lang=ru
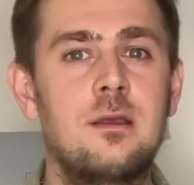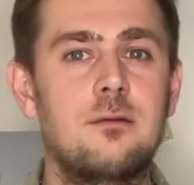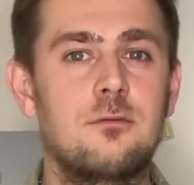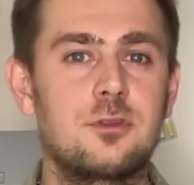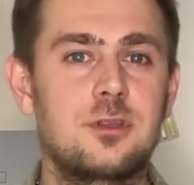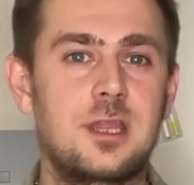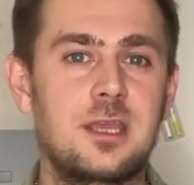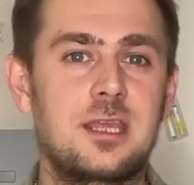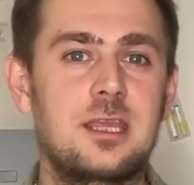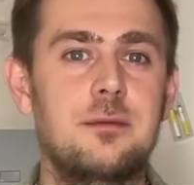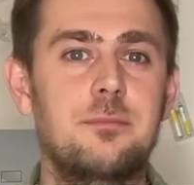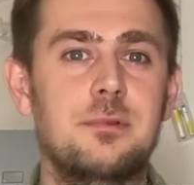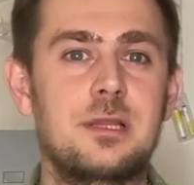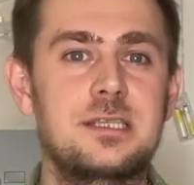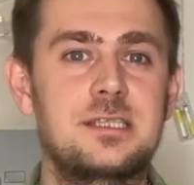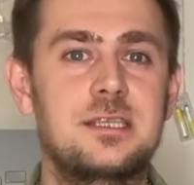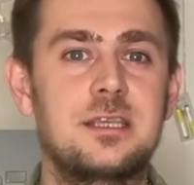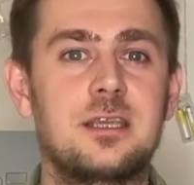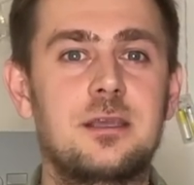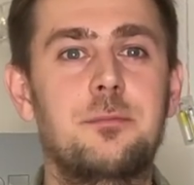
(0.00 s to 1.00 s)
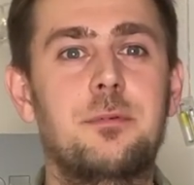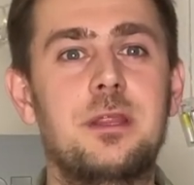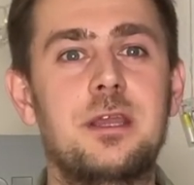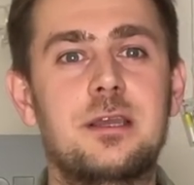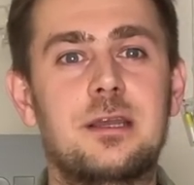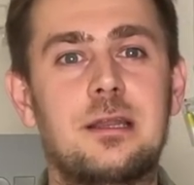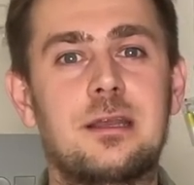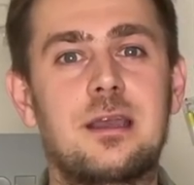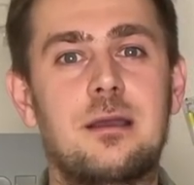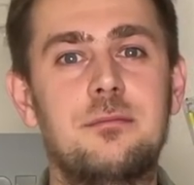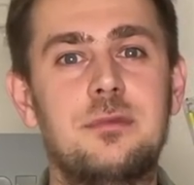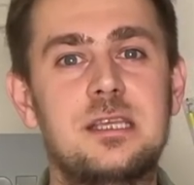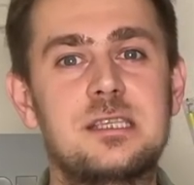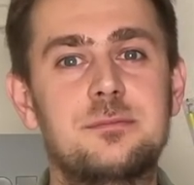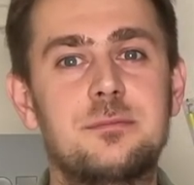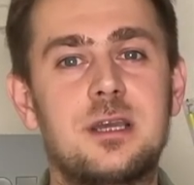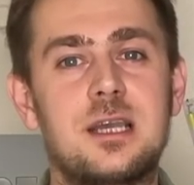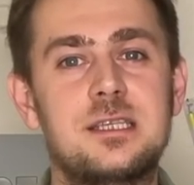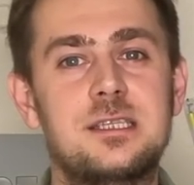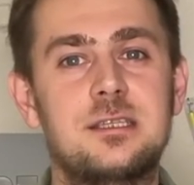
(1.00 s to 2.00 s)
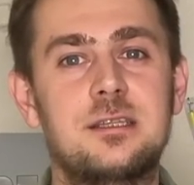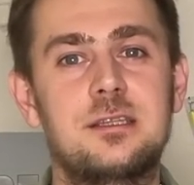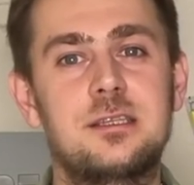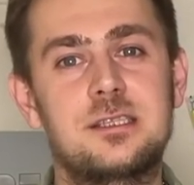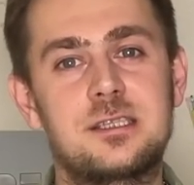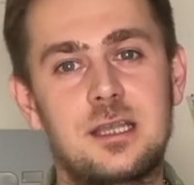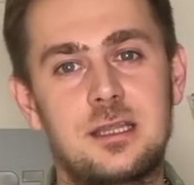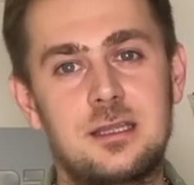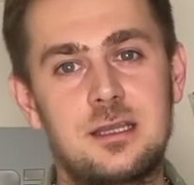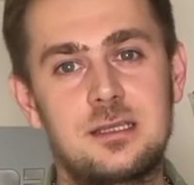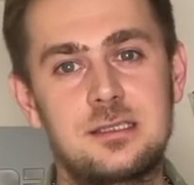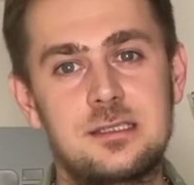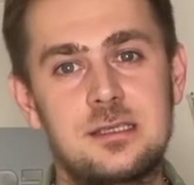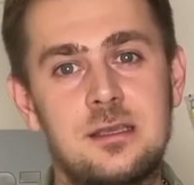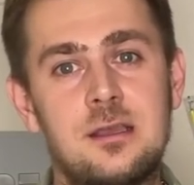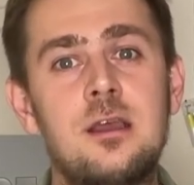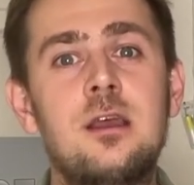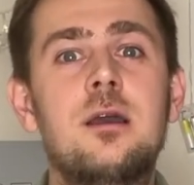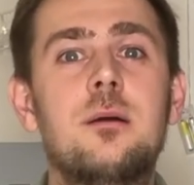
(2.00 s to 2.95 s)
Вот такие пластинки приехали ко мне из магазина Диссонанс.